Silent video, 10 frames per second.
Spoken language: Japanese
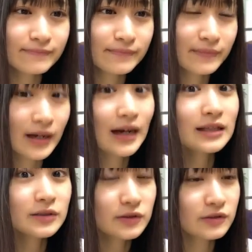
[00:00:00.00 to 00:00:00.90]
たああと
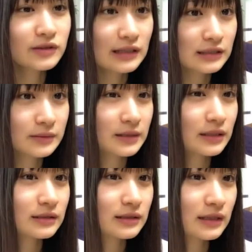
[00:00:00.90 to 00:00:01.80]
そうね冷たく
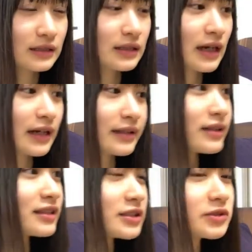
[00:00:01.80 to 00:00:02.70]
て息吐いたら
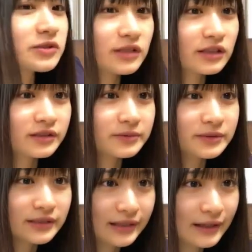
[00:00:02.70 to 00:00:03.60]
白くなるのも好
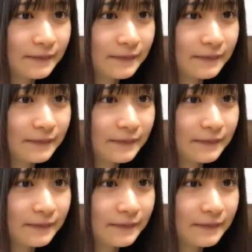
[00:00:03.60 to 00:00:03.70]
き